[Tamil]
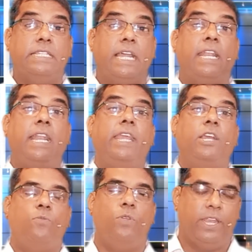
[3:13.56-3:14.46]

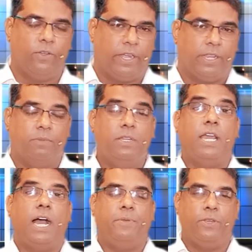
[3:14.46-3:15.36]
ஜனநாயகம் உள்ளே நுழையும்
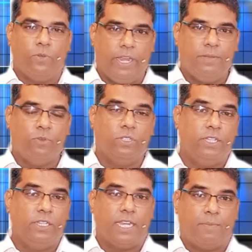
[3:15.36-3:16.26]
அப்படி நுழையும்
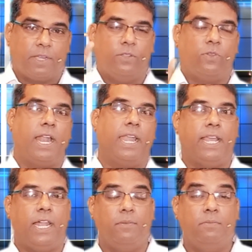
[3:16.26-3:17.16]
போது நமக்கு அது ஒரு
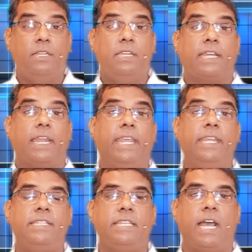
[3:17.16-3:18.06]
அடையாளம்
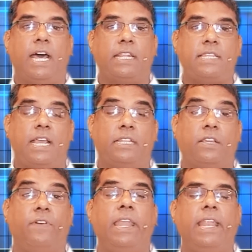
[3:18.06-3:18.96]
கடைசி
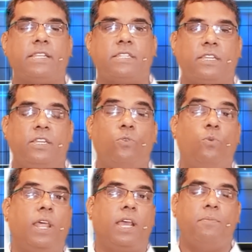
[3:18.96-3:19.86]
அரசாங்கத்துக்கு வல்லரசுக்கு
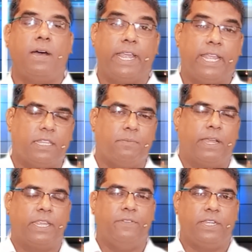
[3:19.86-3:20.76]
உலகம்
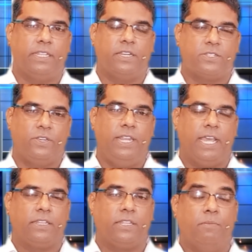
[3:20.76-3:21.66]
ஆயத்தமாகி விட்டது என்று சொல்லி
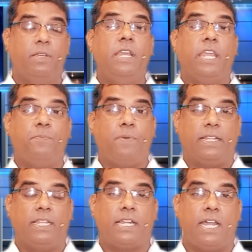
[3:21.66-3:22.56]
அர்த்தம் இப்போ
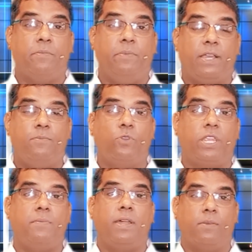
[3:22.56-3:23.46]
அதற்கான மிக
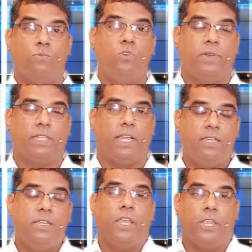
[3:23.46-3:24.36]
முக்கியமான மூவை
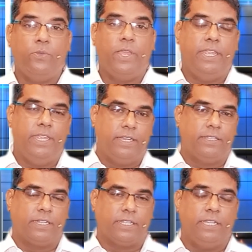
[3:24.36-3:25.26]
தான் யுஏஇ e
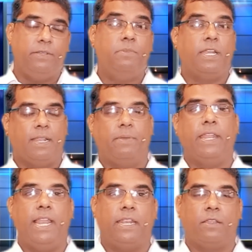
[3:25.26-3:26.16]
எடுத்திருக்குது நம்ம
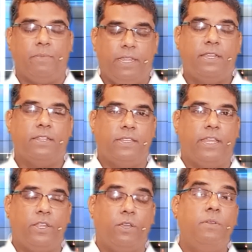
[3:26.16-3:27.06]
எல்லாருக்குமே
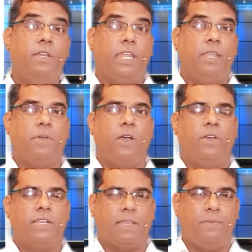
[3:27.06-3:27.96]
தெரியும் இப்போ
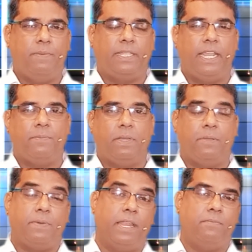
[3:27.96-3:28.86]
அவங்க சமீபத்தில்
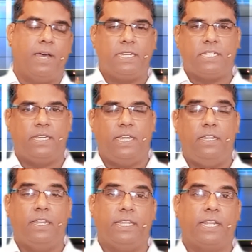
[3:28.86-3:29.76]
ஏற்பட்ட பல
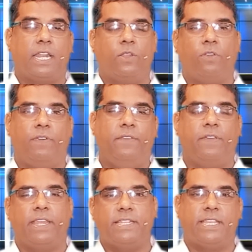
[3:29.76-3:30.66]
மாற்றங்கள் இதற்கான ஒரு
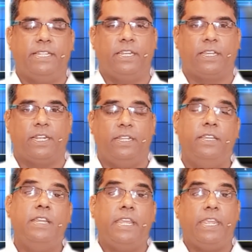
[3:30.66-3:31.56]
வழிவகையை செய்திருக்கிறது
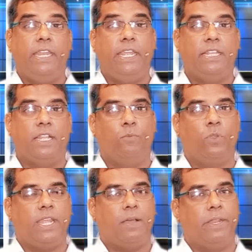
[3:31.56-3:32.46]
இனி இந்த
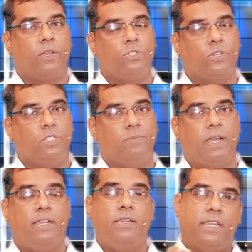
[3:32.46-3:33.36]
முறை அப்படியே கொஞ்சம்
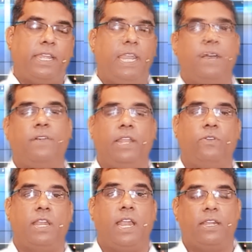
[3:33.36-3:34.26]
கொஞ்சமாக எல்லா
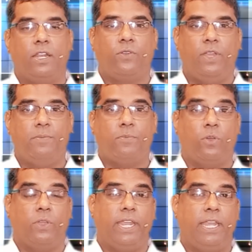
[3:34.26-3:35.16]
வளைகுடா நாடுகளுக்குள்ளேயும்
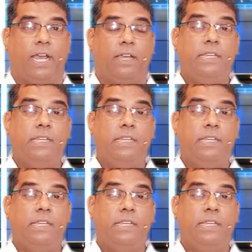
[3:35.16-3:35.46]
போகும் ஏன்னா